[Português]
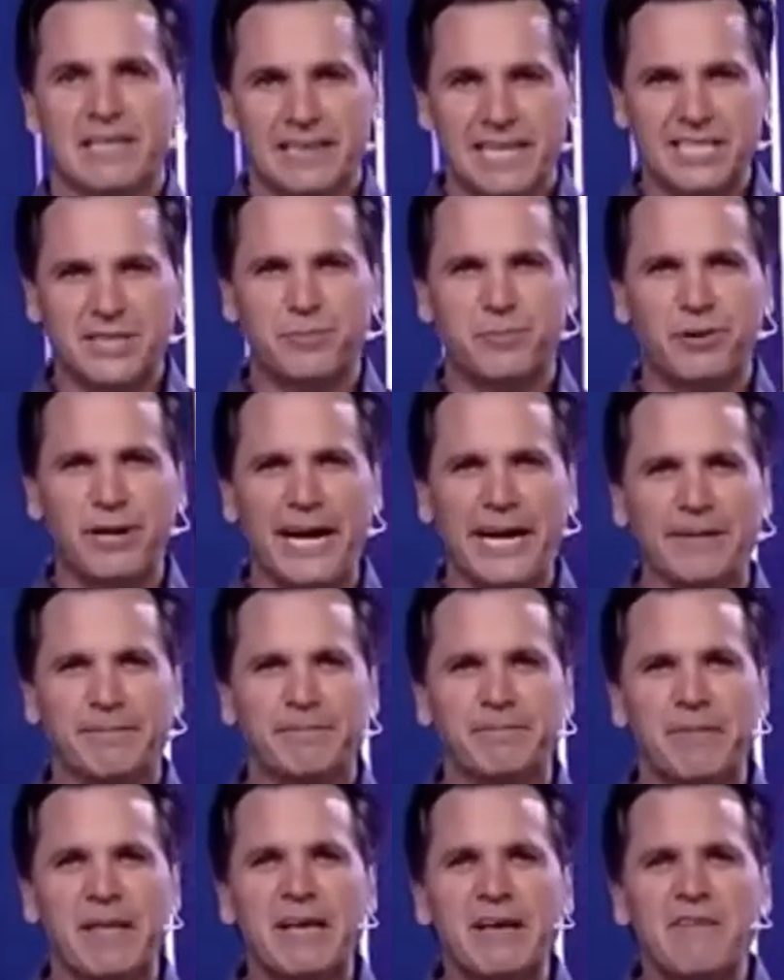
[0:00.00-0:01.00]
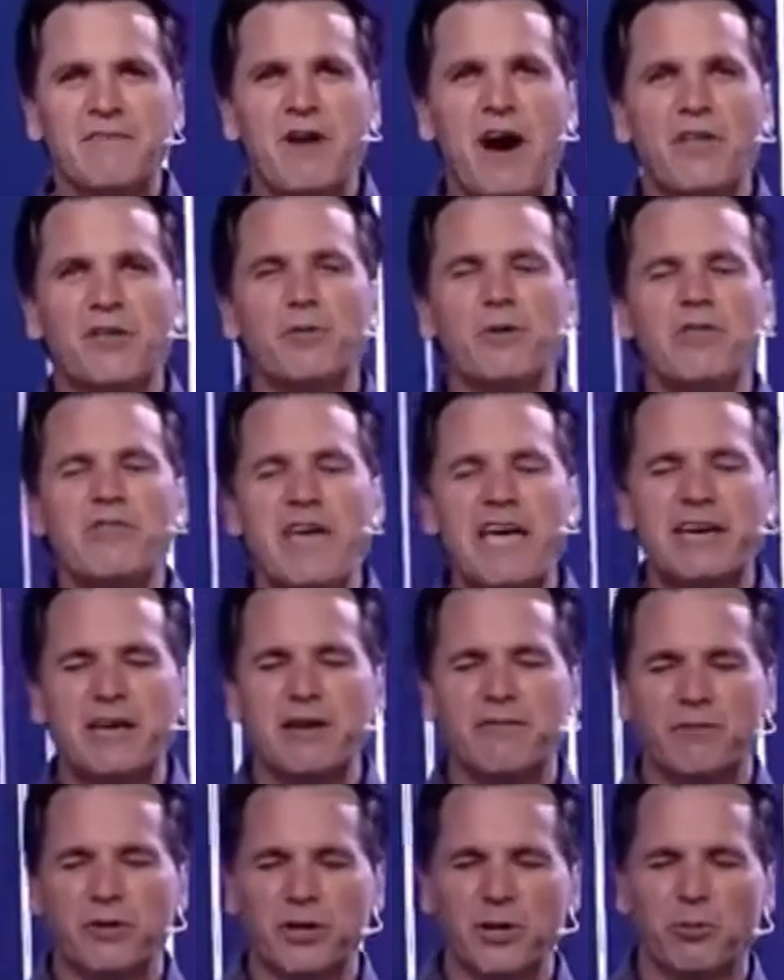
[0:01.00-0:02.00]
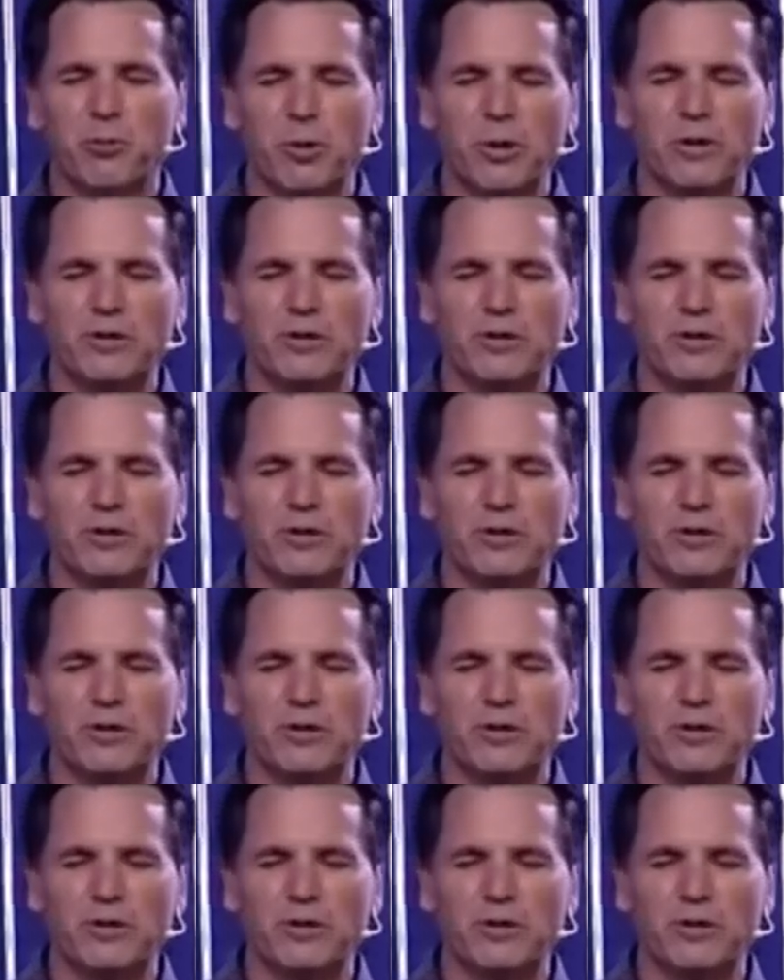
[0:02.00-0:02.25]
É, nós vamos falar sobre isso agora.